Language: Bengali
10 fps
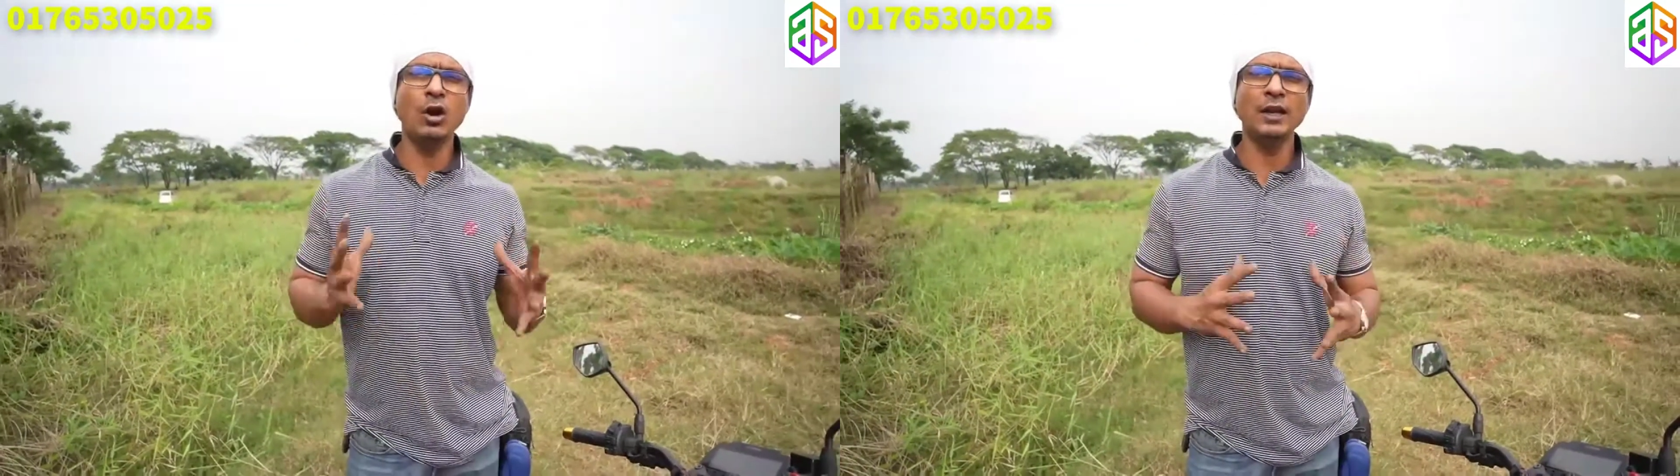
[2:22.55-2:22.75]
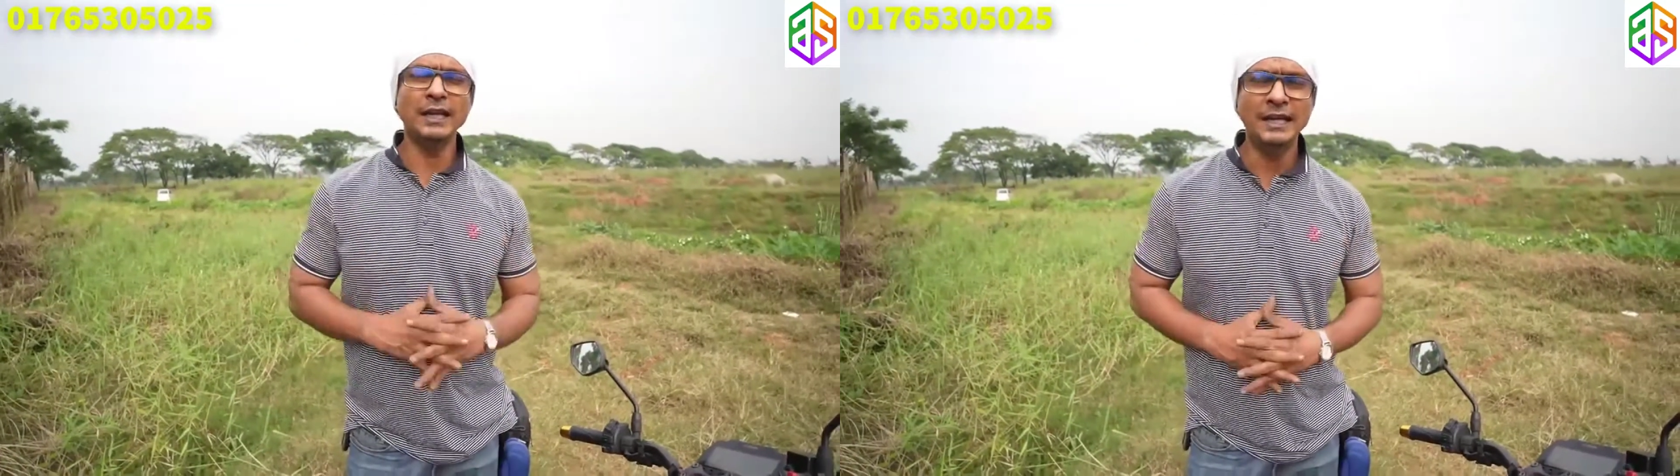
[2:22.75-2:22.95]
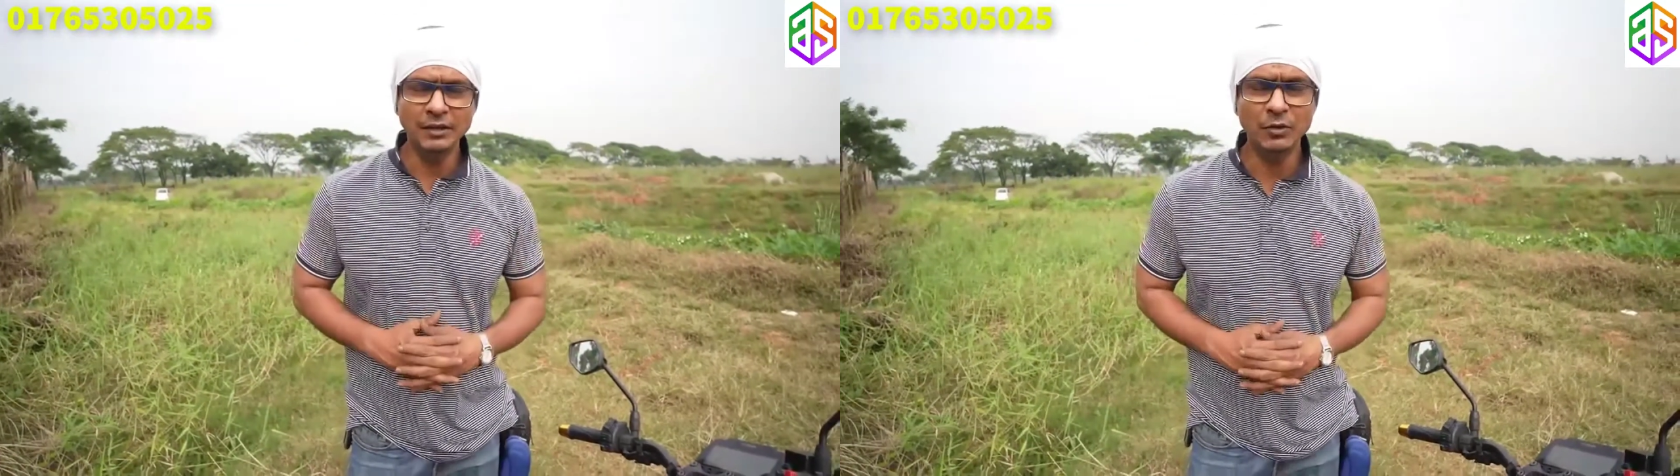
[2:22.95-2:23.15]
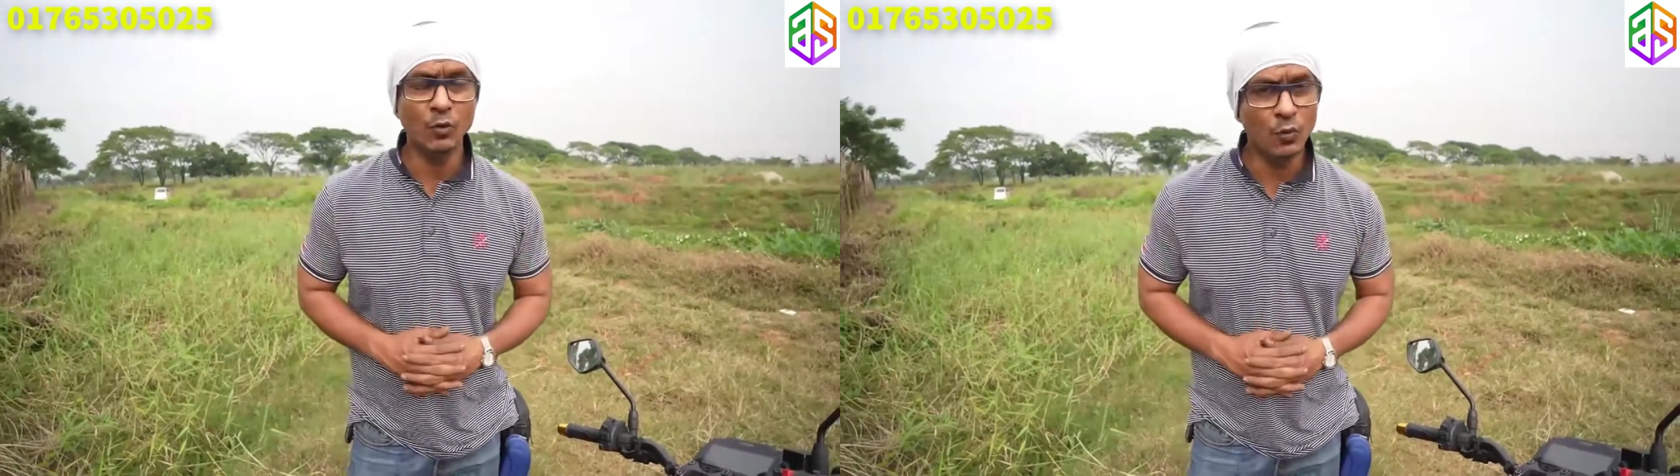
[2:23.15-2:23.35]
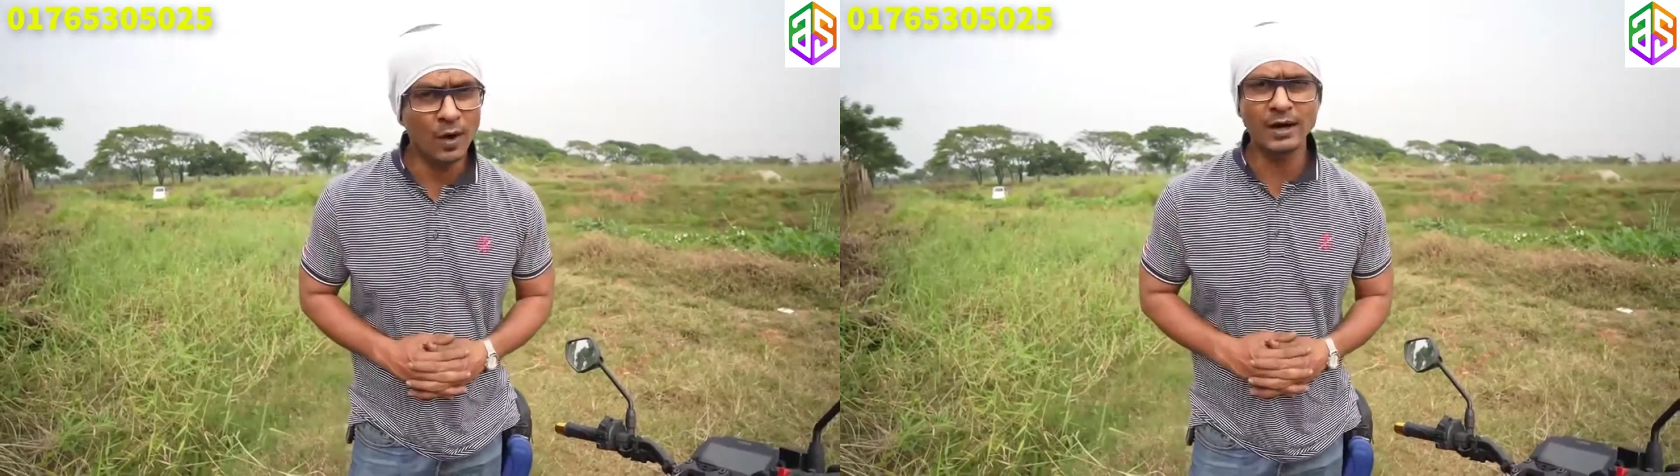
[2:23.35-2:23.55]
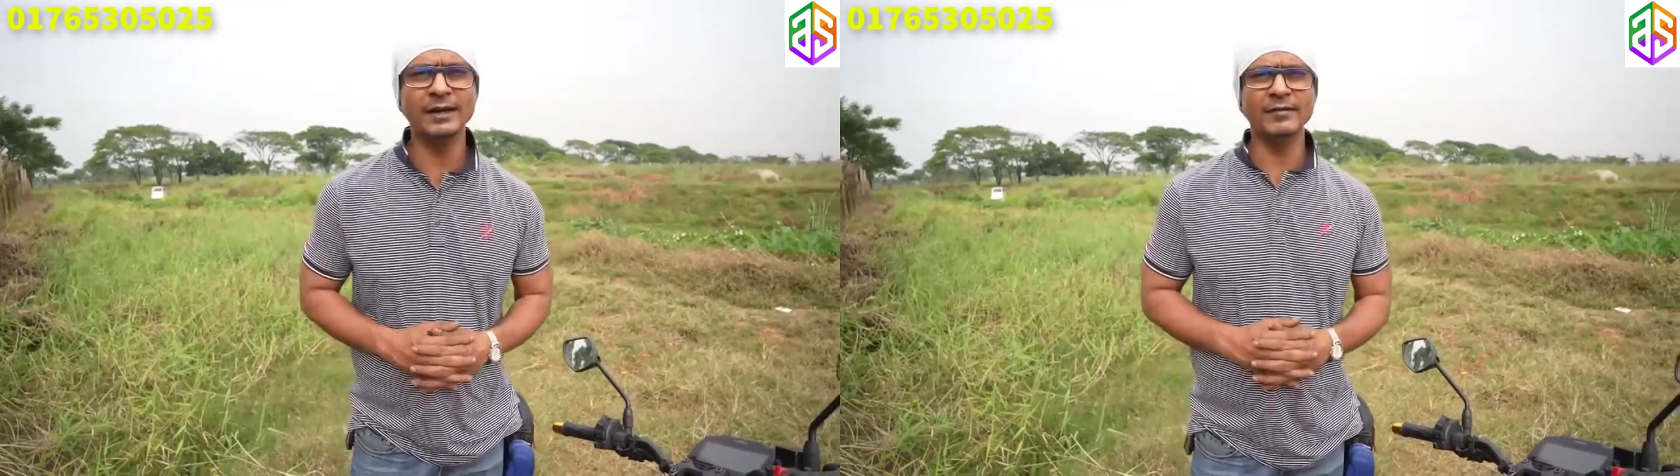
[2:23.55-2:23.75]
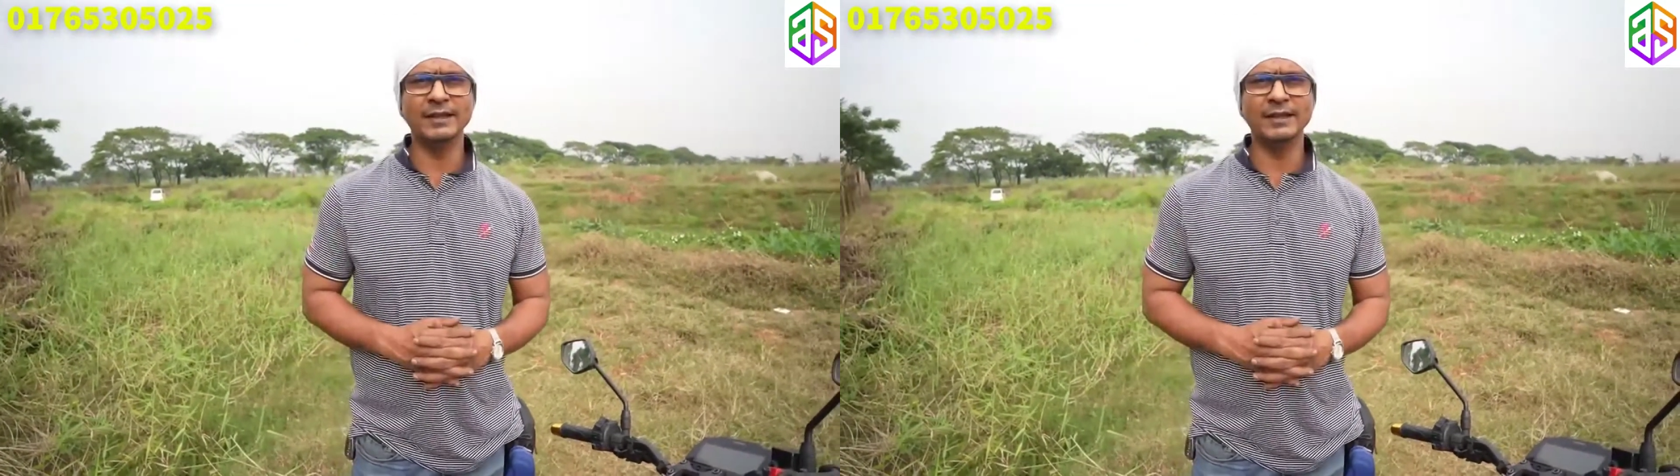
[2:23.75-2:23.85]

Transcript: অল ইন ওয়ান